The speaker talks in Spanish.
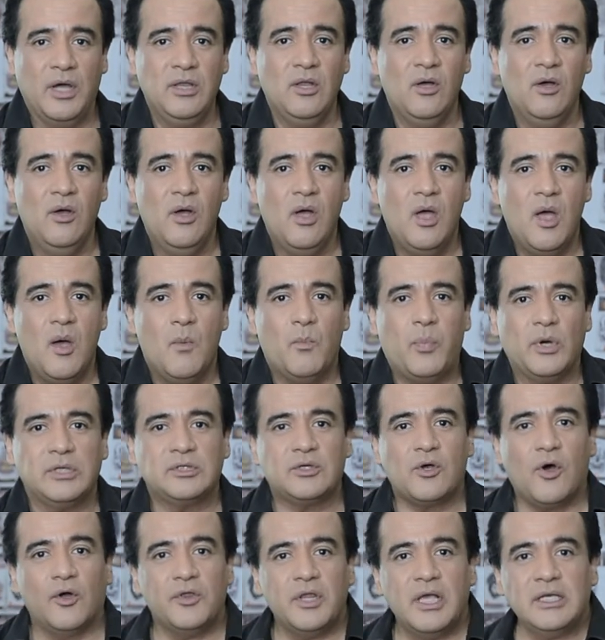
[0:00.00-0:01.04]
Bueno,
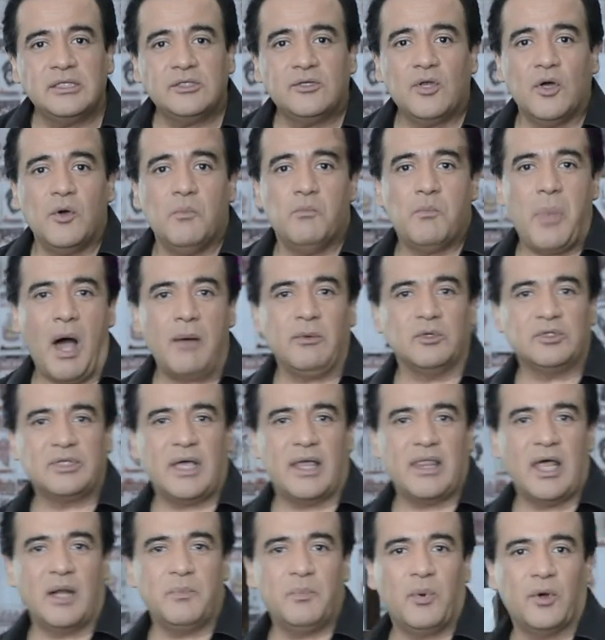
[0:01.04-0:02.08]
pues con esto
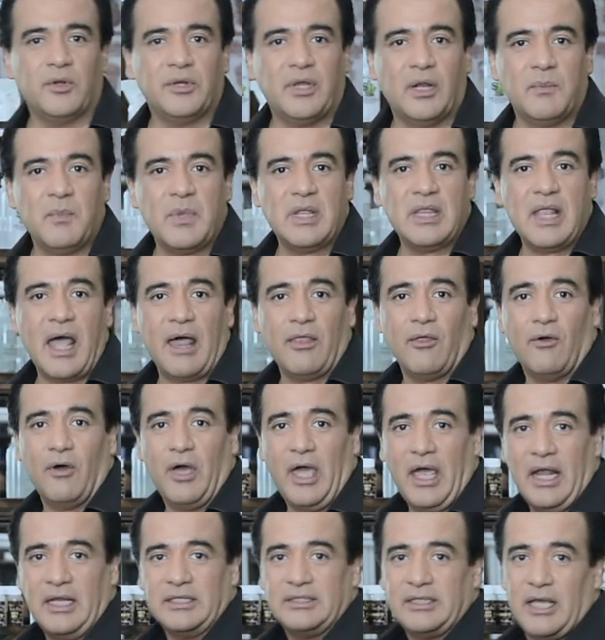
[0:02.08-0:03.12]
vamos a dar por
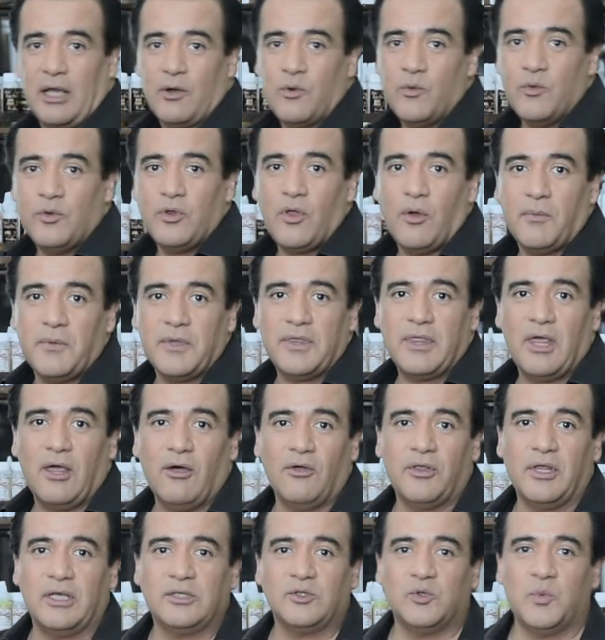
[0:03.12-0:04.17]
terminado el segundo
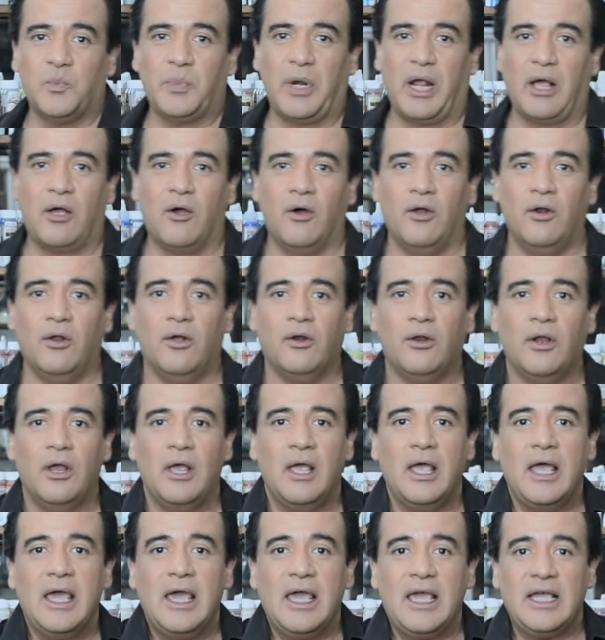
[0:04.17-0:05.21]
video de
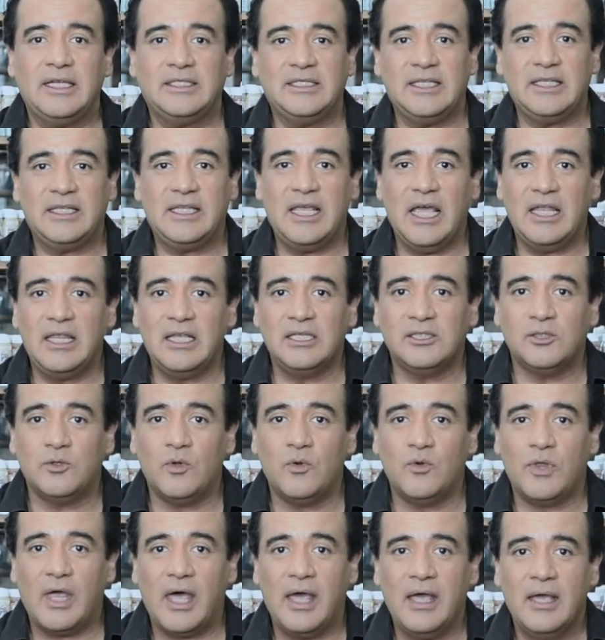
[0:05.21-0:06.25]
Supracolor y si
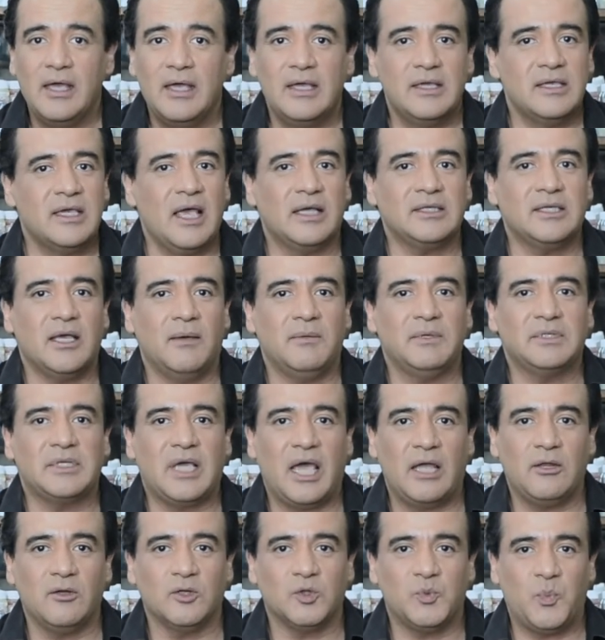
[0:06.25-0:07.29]
tienes duda, ya
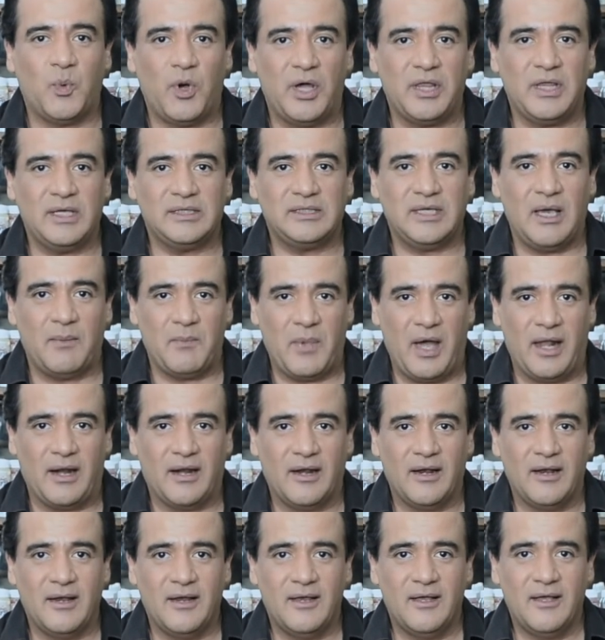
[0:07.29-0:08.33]
sabes que nos puedes
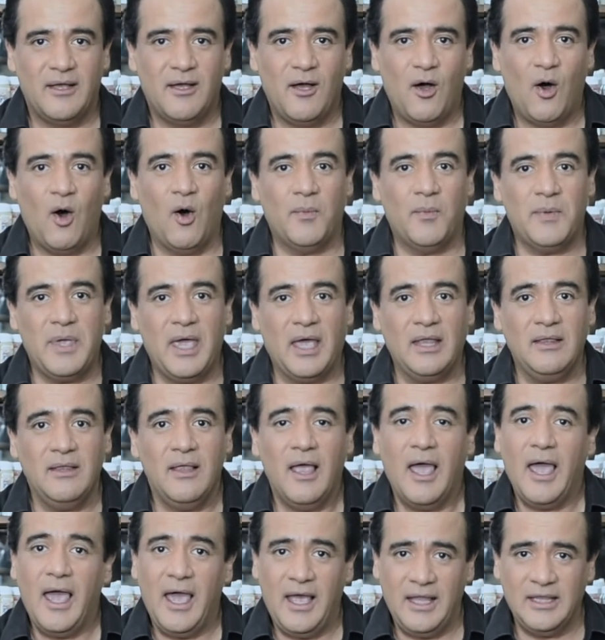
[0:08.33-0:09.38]
llamar o
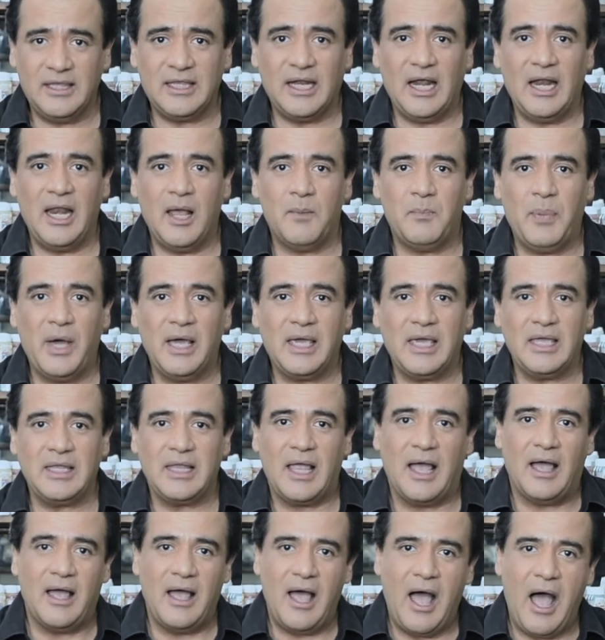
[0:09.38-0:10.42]
bien entra a la
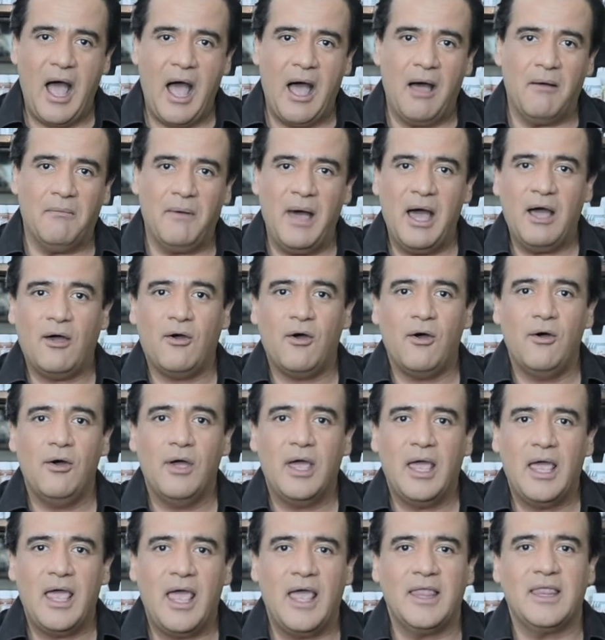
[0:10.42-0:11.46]
página
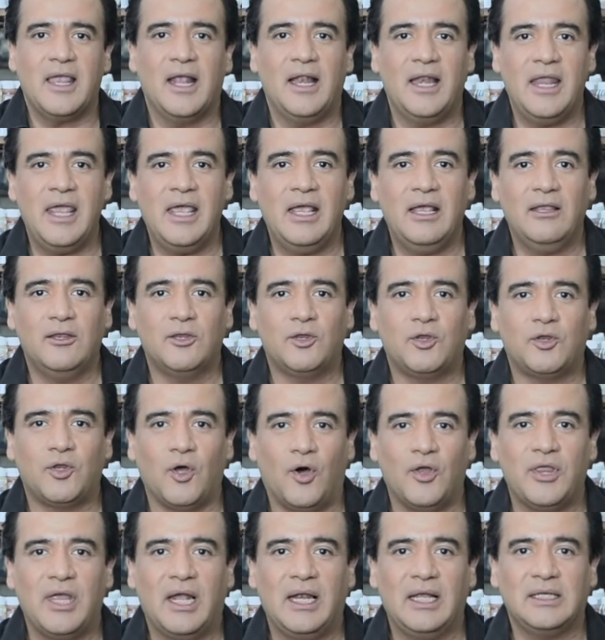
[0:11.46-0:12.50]
abajo en el
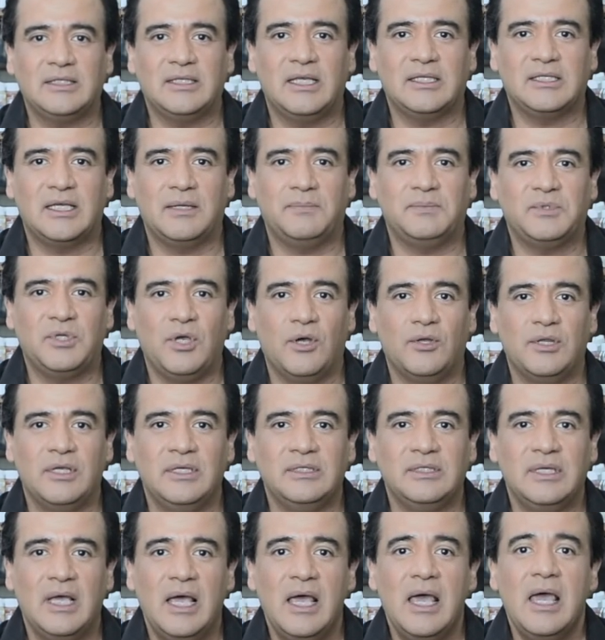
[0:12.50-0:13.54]
link todas las
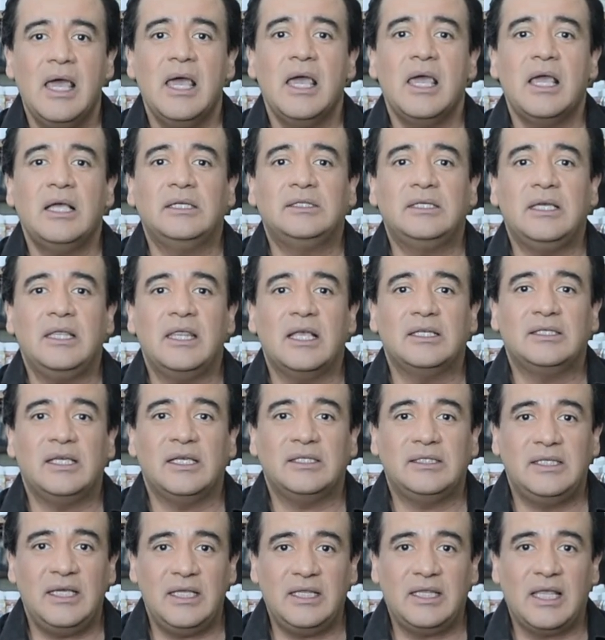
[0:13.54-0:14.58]
descripciones y
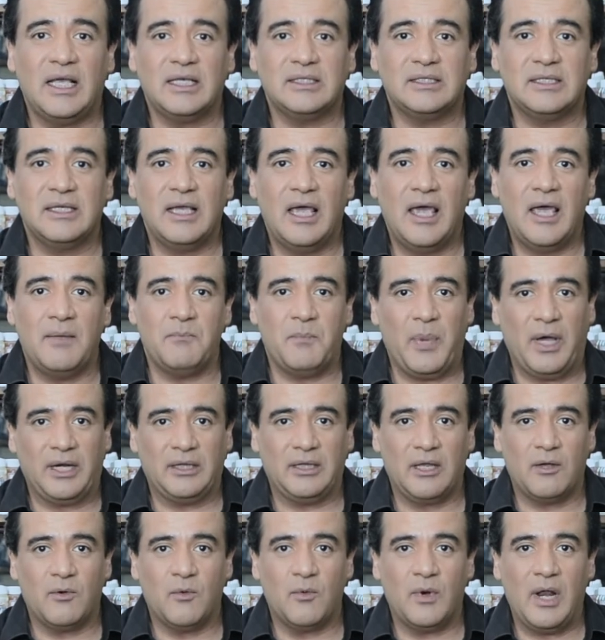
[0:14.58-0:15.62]
si necesitas
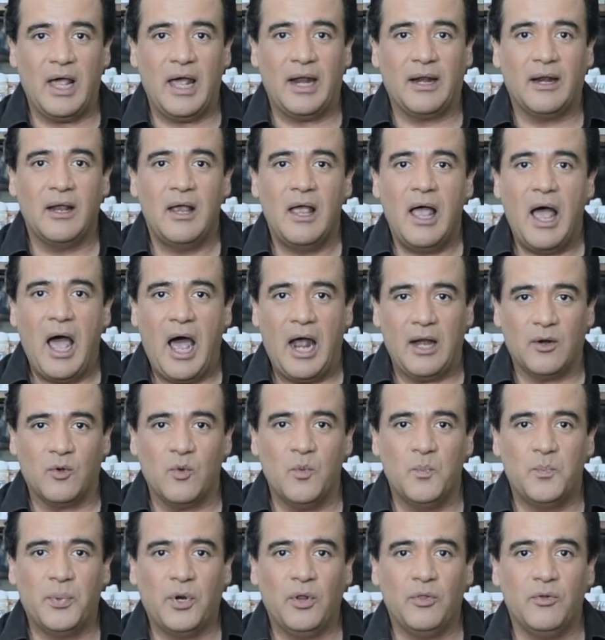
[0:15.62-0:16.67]
en particular
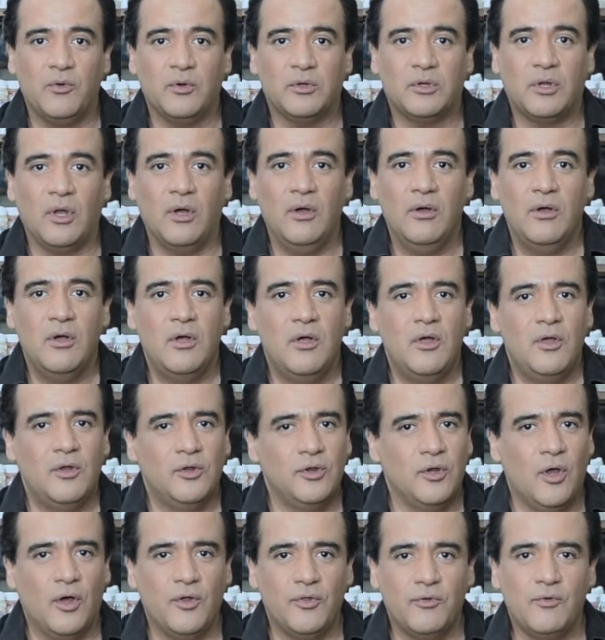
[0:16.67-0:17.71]
algún producto,
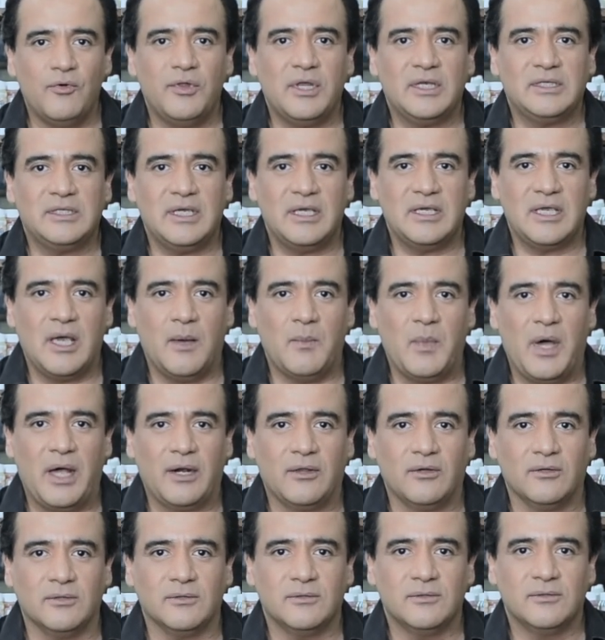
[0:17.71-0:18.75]
no dudes en
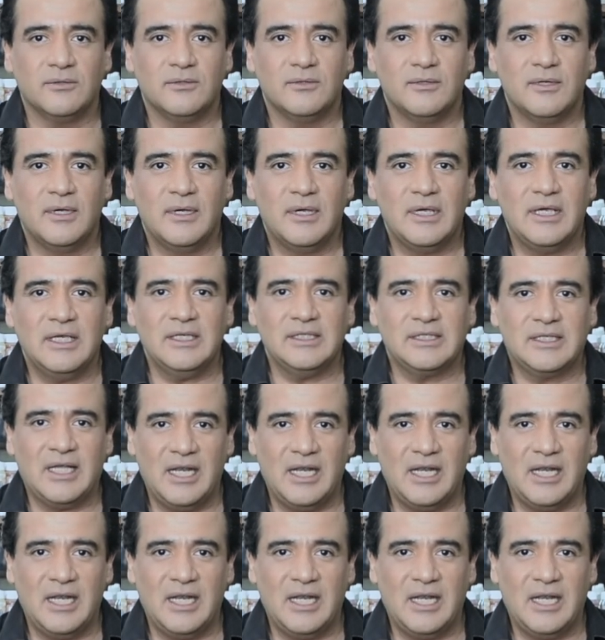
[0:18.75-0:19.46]
llamarnos.